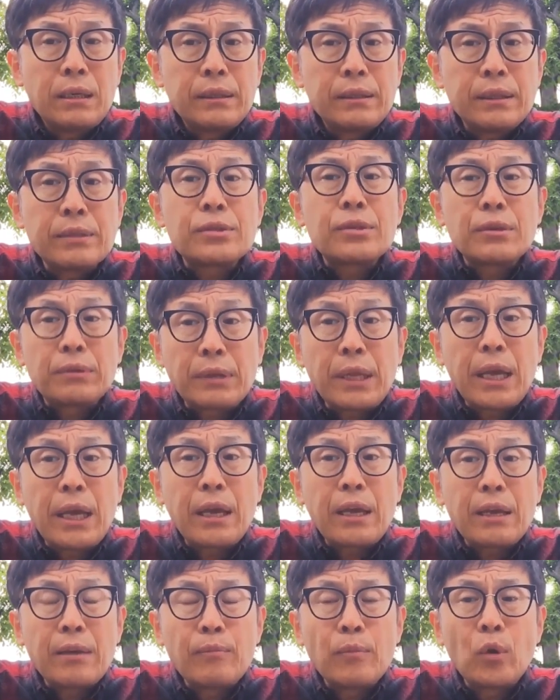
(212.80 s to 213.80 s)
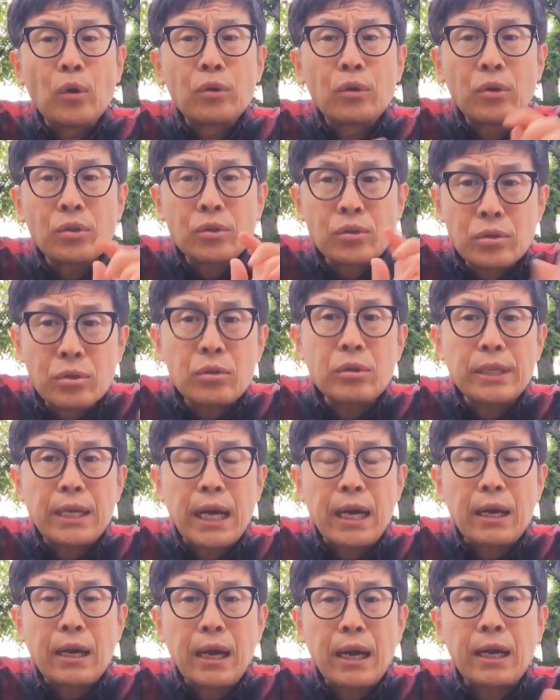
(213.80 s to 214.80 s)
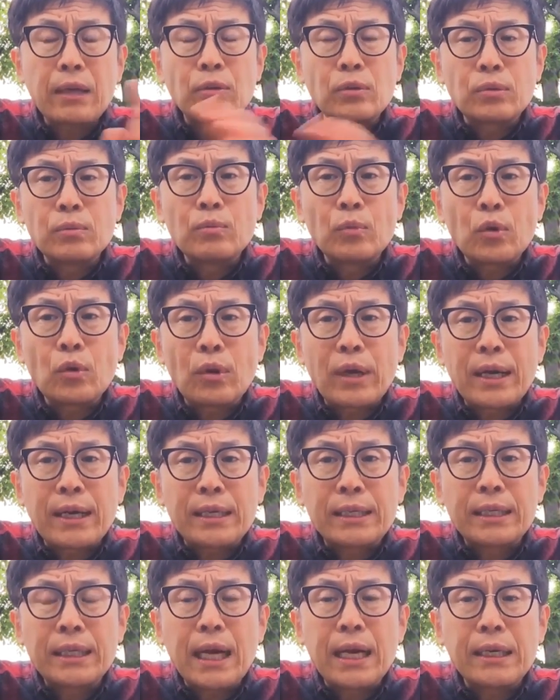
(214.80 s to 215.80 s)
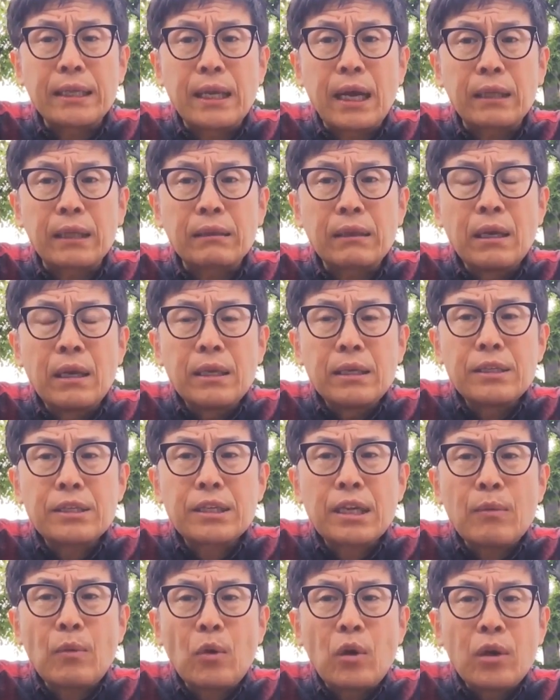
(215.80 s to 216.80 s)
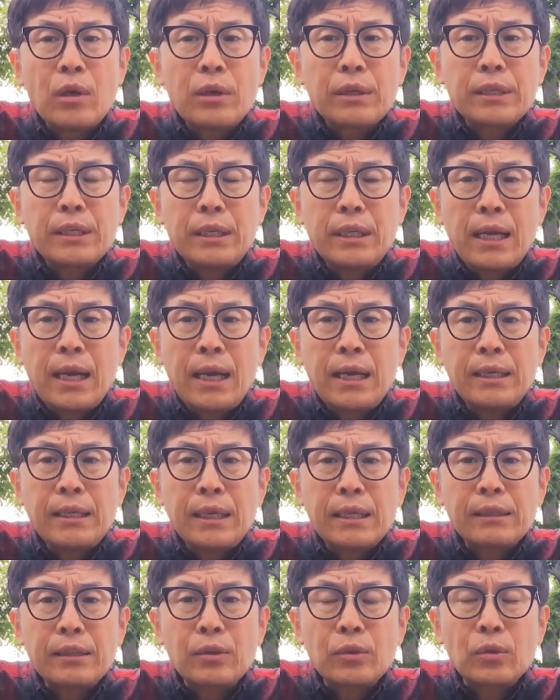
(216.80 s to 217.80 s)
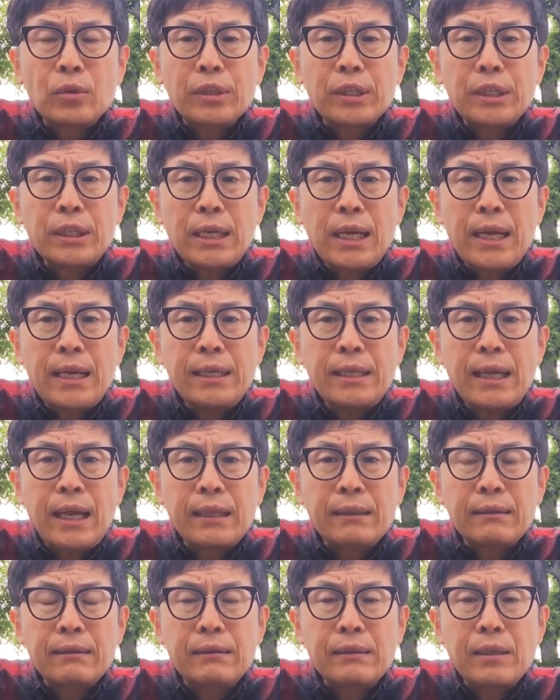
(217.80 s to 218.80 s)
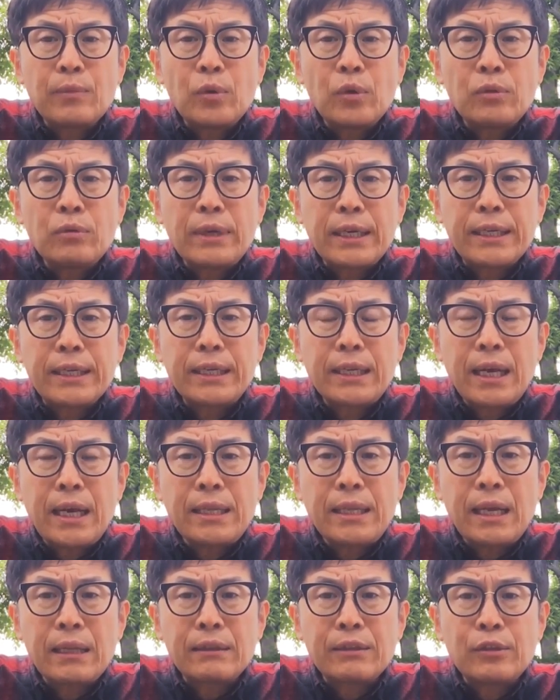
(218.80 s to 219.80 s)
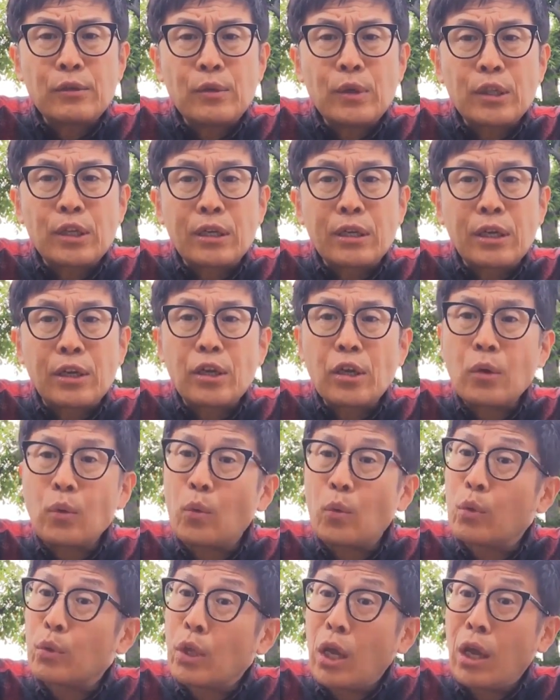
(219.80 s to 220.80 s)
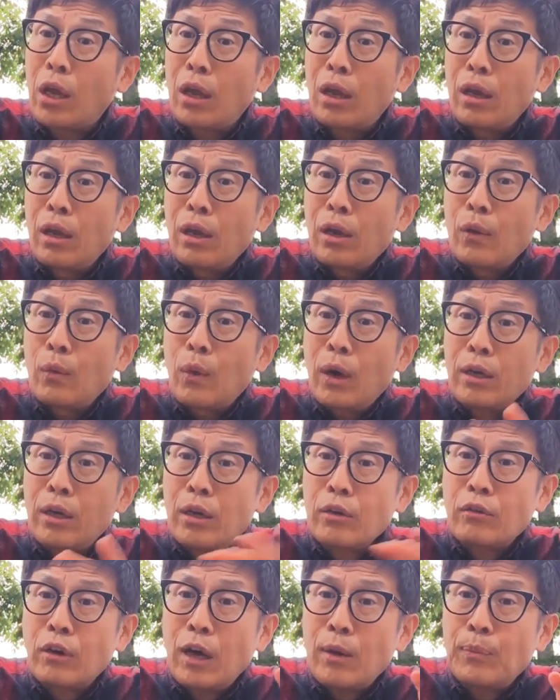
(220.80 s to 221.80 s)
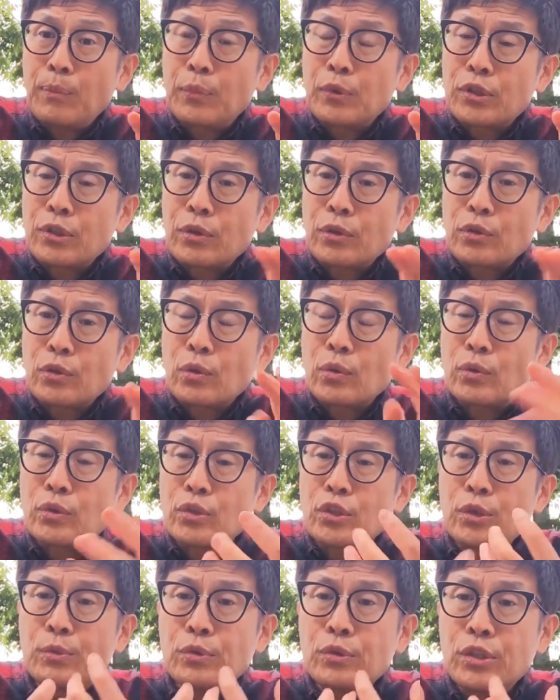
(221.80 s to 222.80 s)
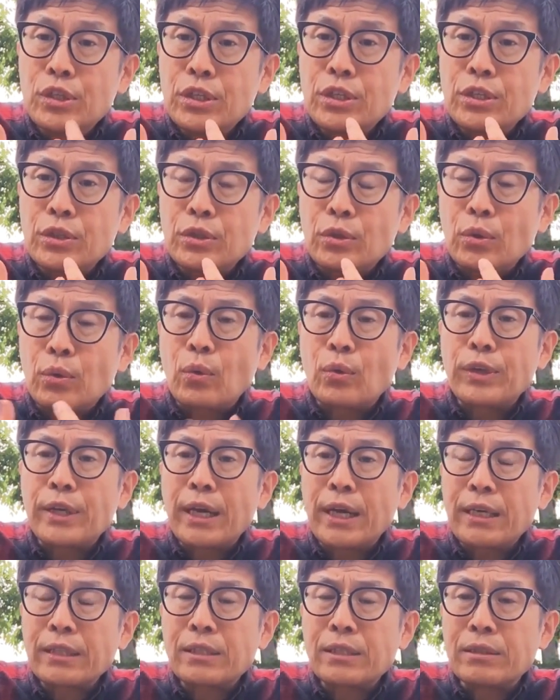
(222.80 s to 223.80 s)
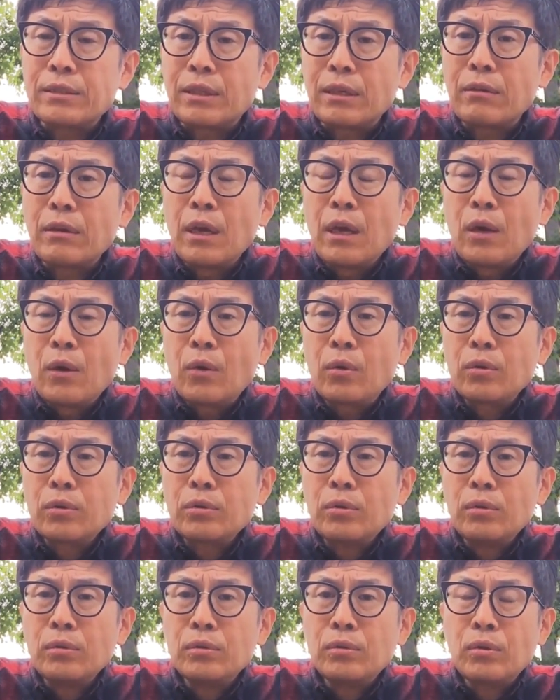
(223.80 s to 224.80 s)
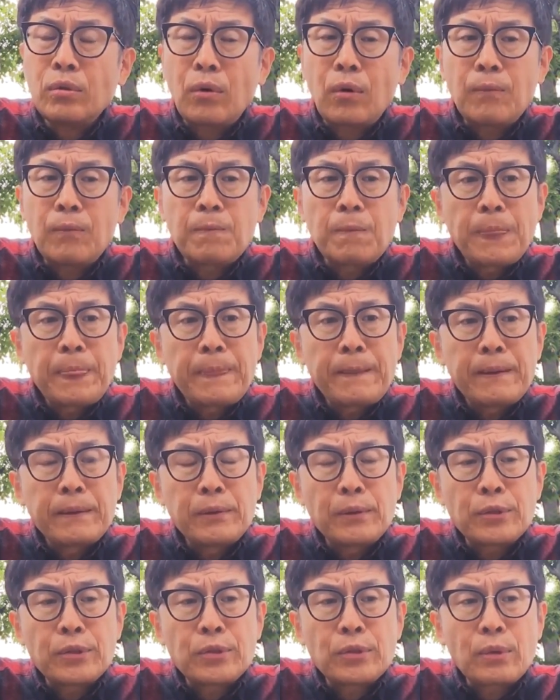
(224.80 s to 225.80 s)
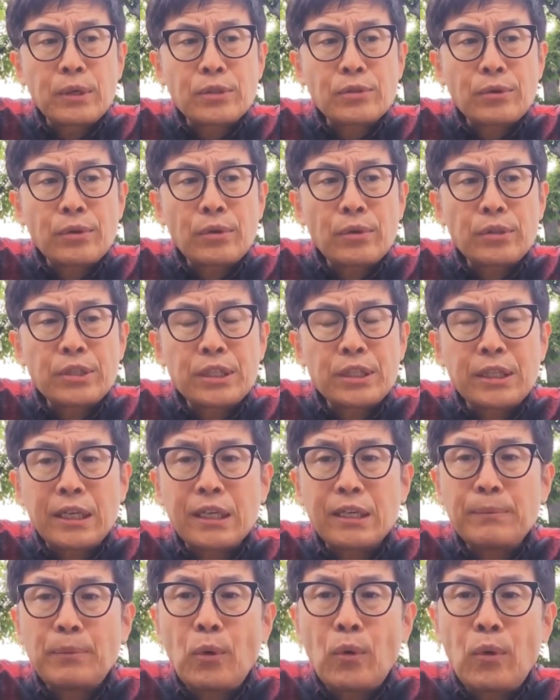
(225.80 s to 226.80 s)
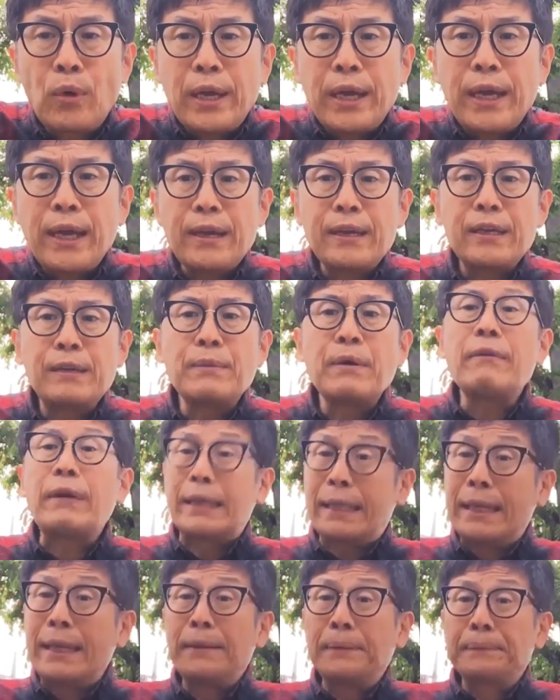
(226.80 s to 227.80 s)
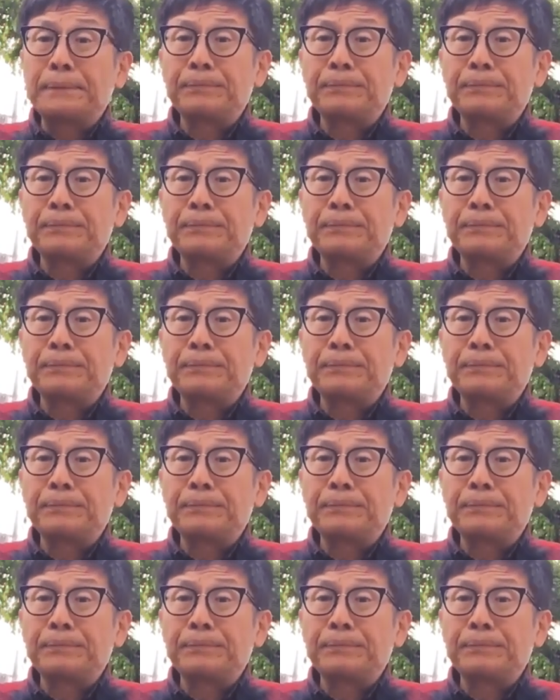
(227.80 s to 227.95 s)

ですよね。ものすごいあるものが嫌いだ、しかも嫌いだっていうこと、嫌いだって僕は嫌いだって言えたらね、結構ねワンランクアップして、その自分自身との折り合いがついてる。ほとんどの人はそれを知的防衛、今はね、